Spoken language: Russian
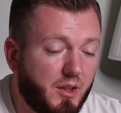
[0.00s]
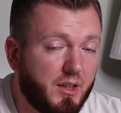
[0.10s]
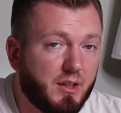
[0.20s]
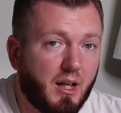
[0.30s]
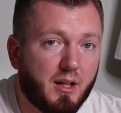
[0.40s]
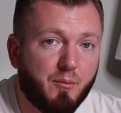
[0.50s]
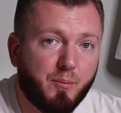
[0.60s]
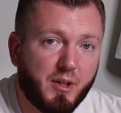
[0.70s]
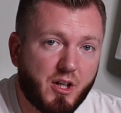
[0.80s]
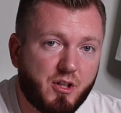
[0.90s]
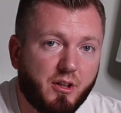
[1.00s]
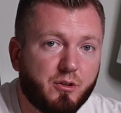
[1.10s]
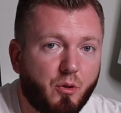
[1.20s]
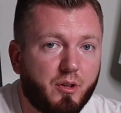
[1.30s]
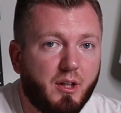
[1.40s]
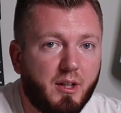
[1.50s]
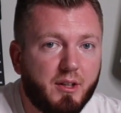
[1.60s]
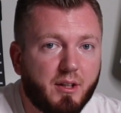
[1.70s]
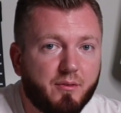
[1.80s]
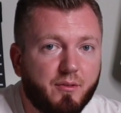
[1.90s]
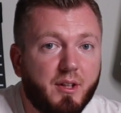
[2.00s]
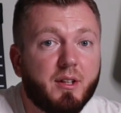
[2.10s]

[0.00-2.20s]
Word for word: Итак, мы подошли к тройке лидеров